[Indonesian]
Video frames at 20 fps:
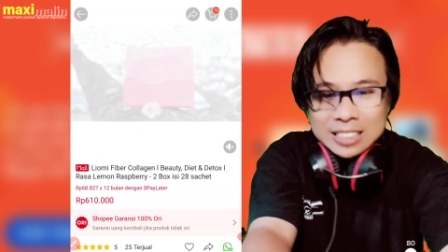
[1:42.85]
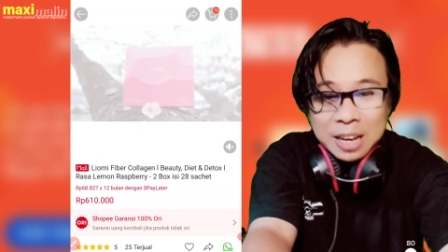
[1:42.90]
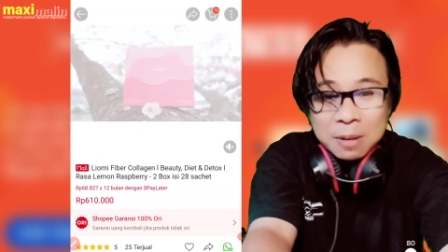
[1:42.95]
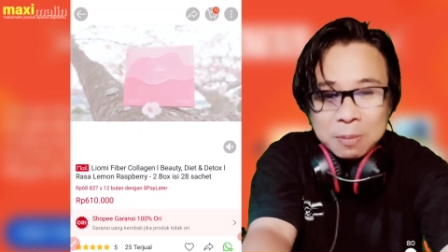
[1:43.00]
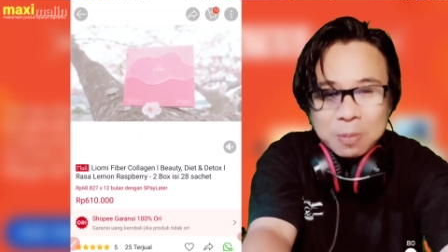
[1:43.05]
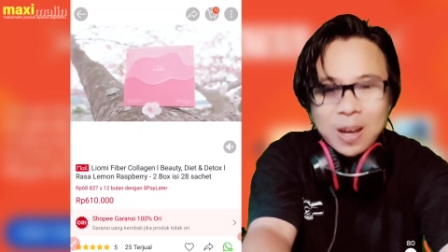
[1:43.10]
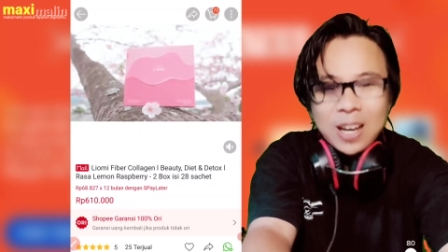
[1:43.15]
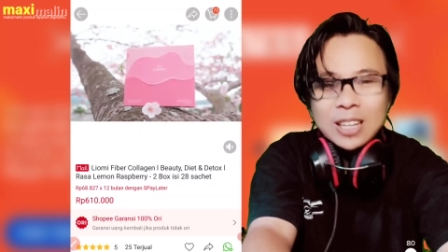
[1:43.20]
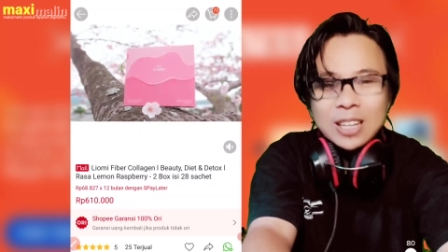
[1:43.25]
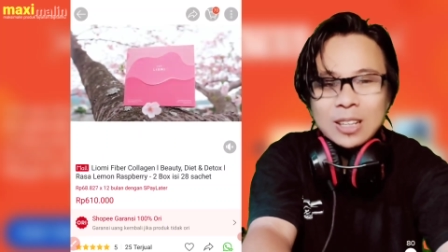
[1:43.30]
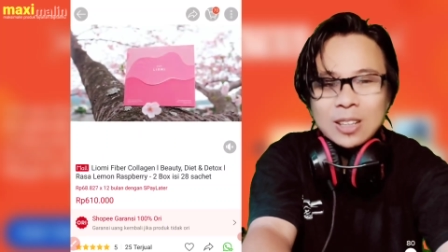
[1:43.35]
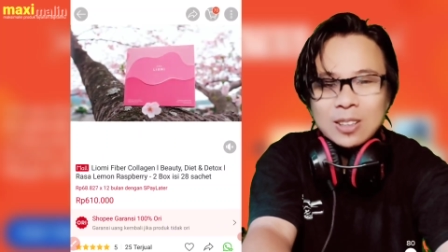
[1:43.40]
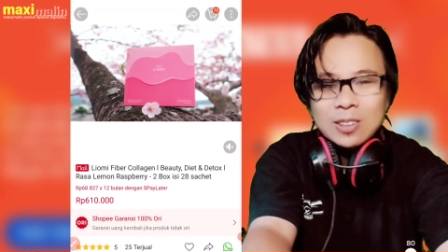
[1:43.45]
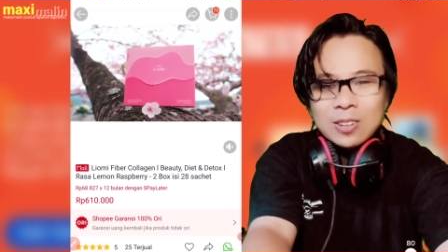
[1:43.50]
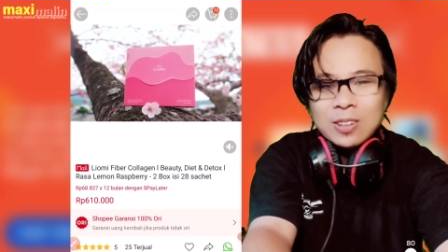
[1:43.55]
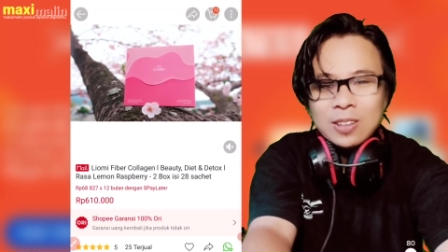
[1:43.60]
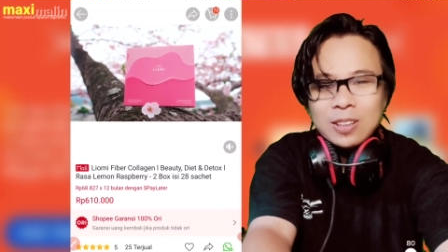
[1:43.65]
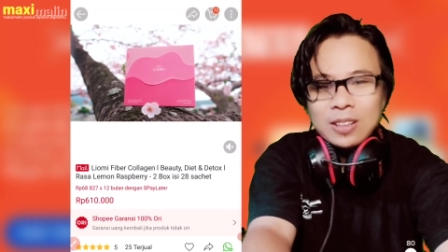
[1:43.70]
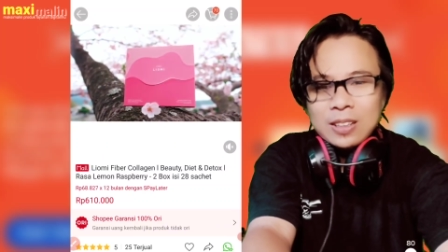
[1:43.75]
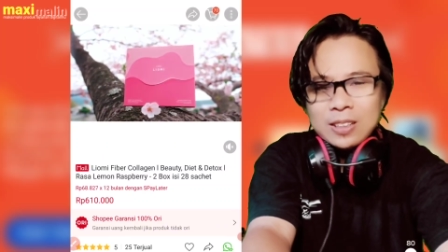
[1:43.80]
sama gitu
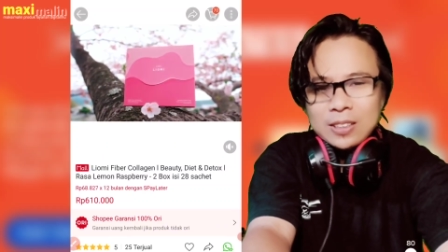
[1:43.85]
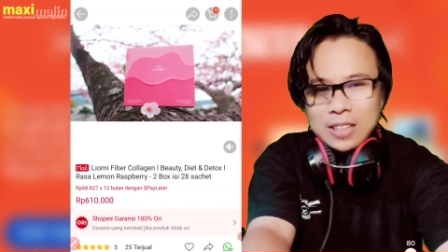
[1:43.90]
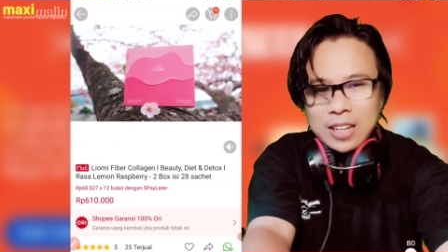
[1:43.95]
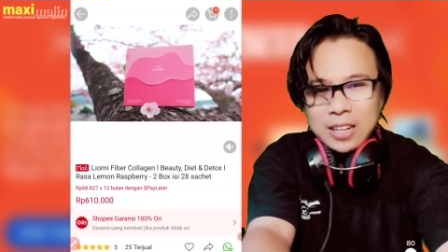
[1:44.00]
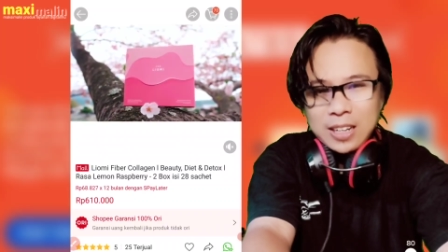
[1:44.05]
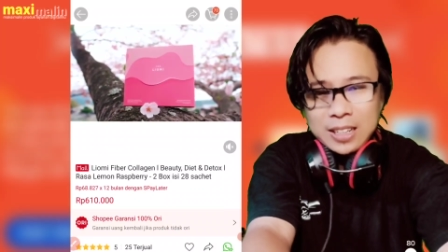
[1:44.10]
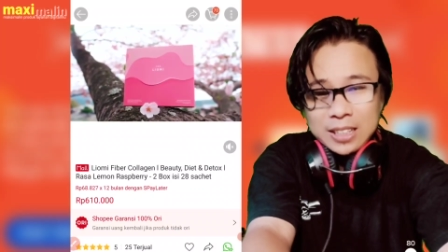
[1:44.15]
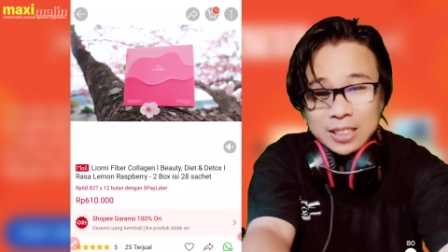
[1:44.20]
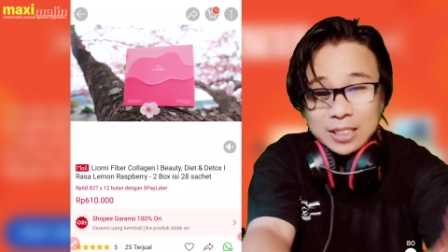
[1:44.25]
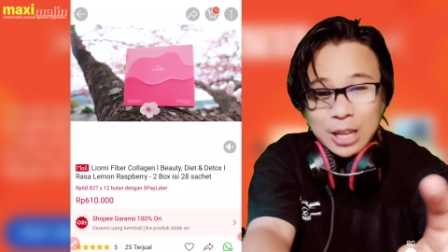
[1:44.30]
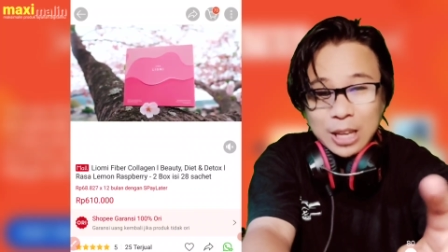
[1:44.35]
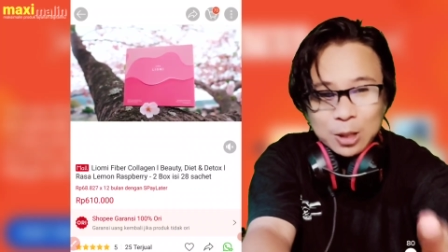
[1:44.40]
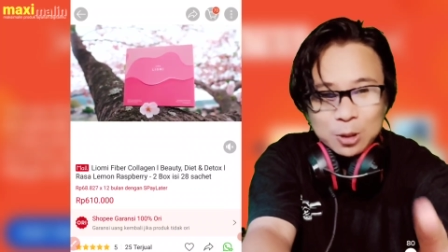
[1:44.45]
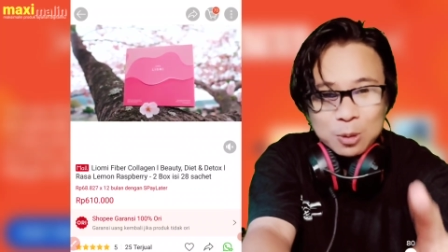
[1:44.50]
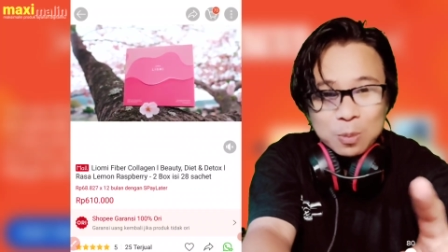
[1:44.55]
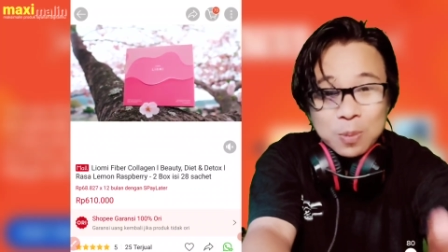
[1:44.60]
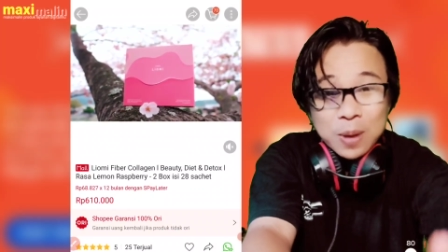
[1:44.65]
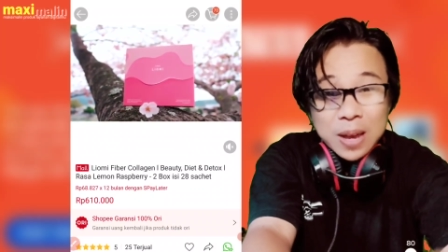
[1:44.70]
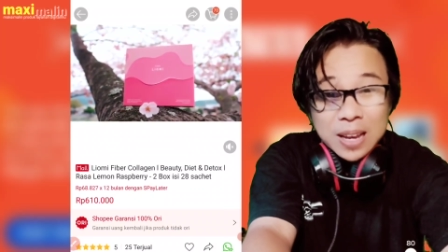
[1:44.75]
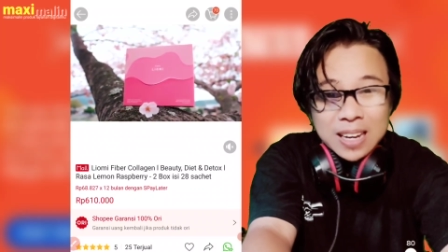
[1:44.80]
jadi linknya
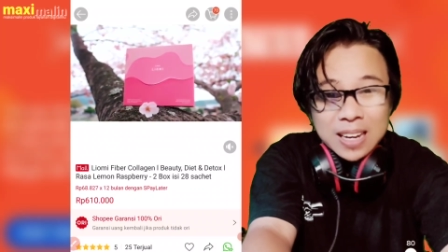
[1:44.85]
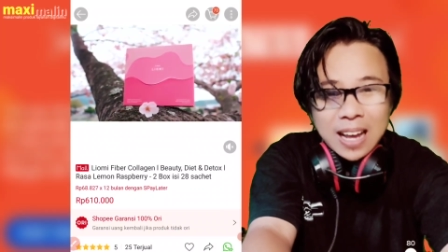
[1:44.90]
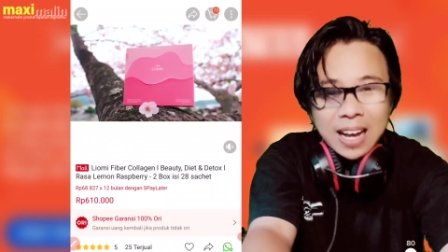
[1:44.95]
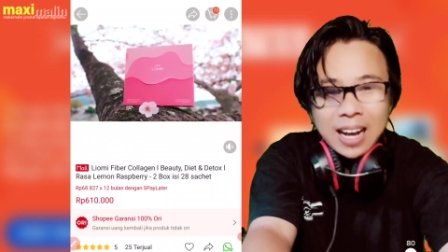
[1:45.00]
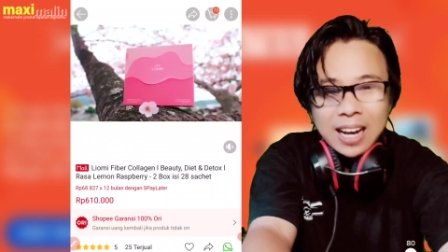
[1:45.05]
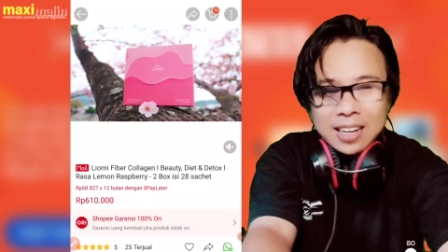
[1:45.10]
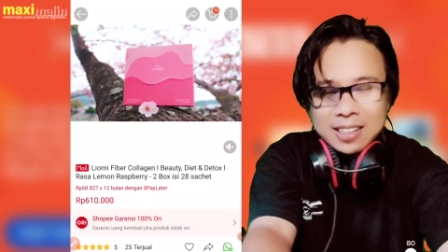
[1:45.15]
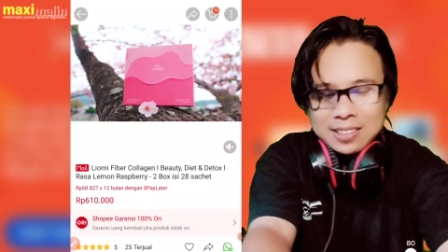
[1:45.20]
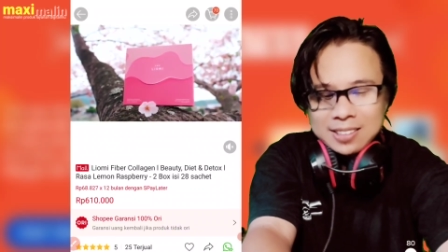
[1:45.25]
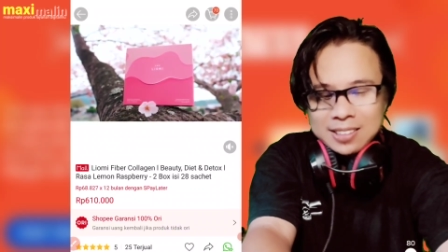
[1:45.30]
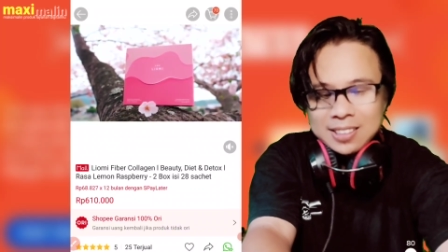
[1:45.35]
itu beda